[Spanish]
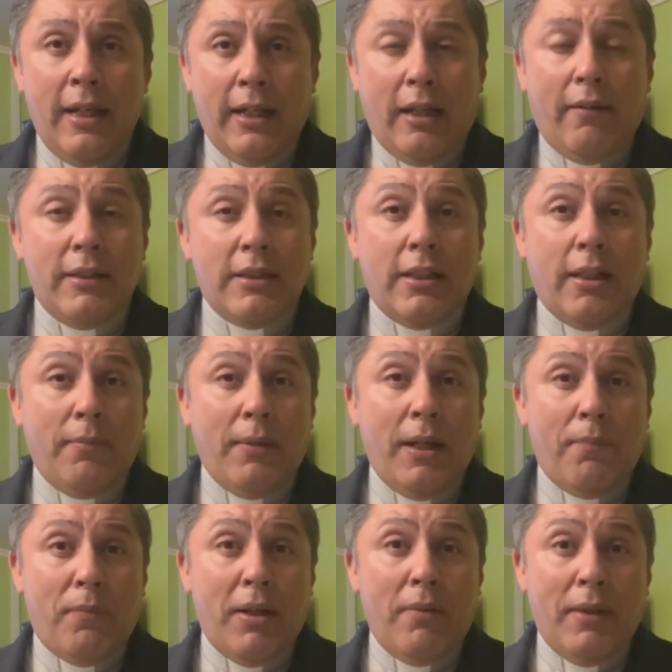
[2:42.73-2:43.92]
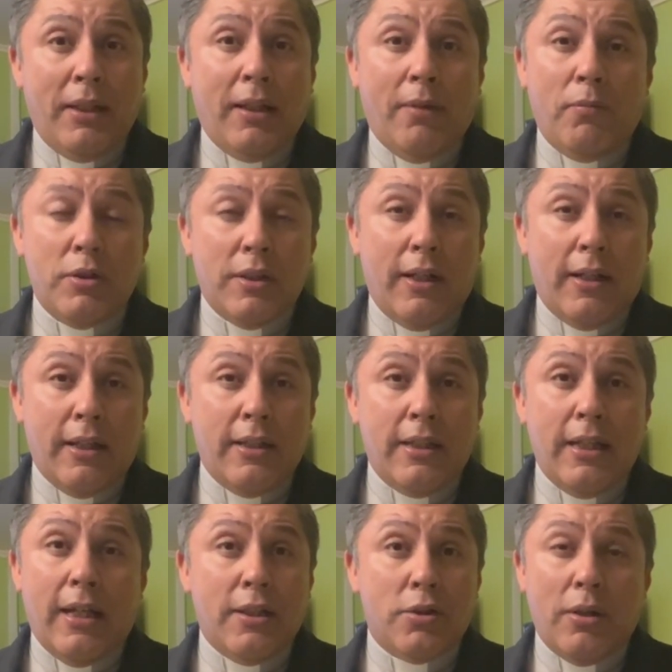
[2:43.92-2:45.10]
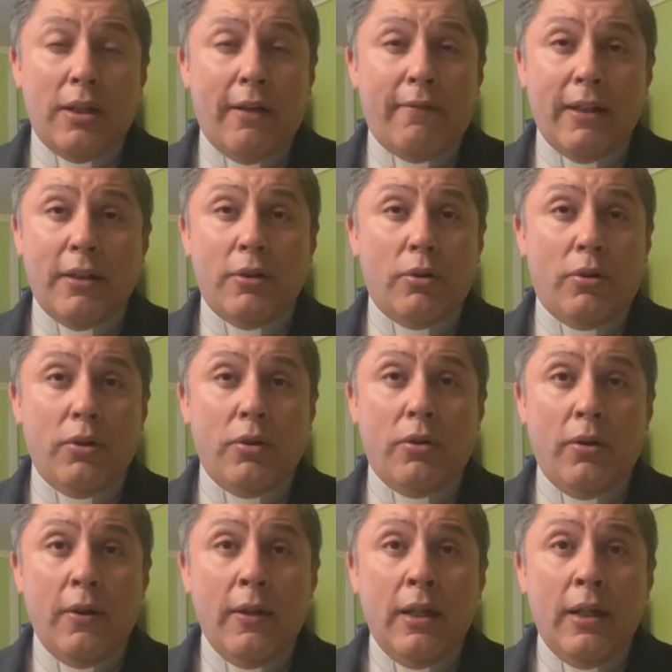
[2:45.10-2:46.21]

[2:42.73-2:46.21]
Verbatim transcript: que a veces también experimentamos el rechazo, el abandono,